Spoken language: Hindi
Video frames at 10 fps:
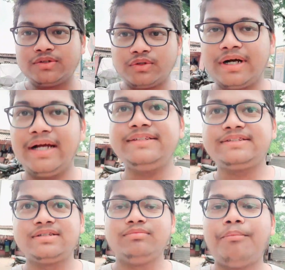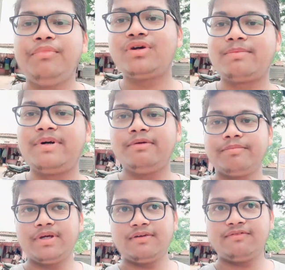सो so गाइस मम्मी और बड़ी
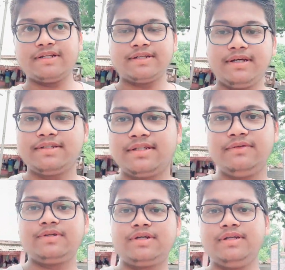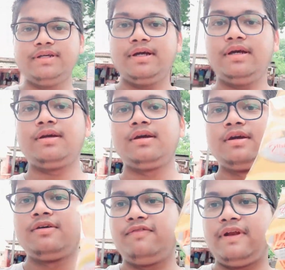मम्मी का व्रत है इसलिए उनके लिए
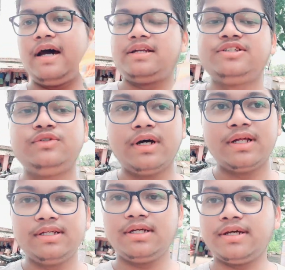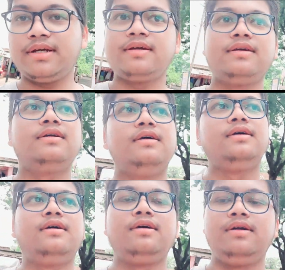फलारी चूड़ा लिए हैं
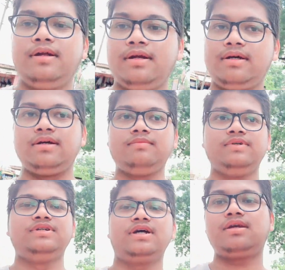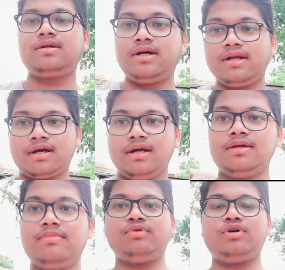है ना ले जाएंगे खाना
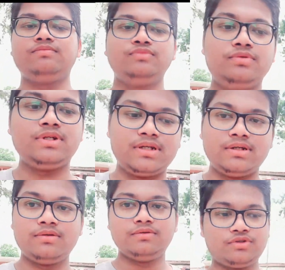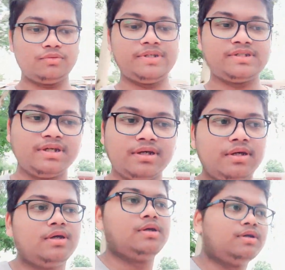खाएंगे बहुत भूख लगी क्योंकि सुबह से
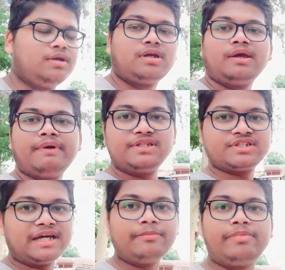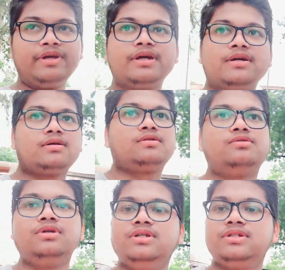केवल चाय पी है
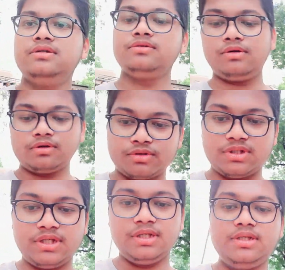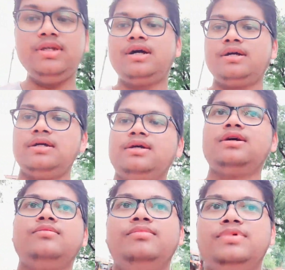थोड़ी सी और कुछ नहीं किया है
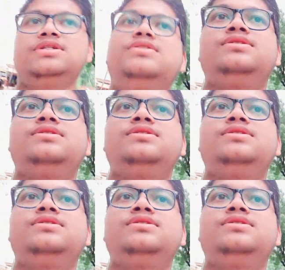बस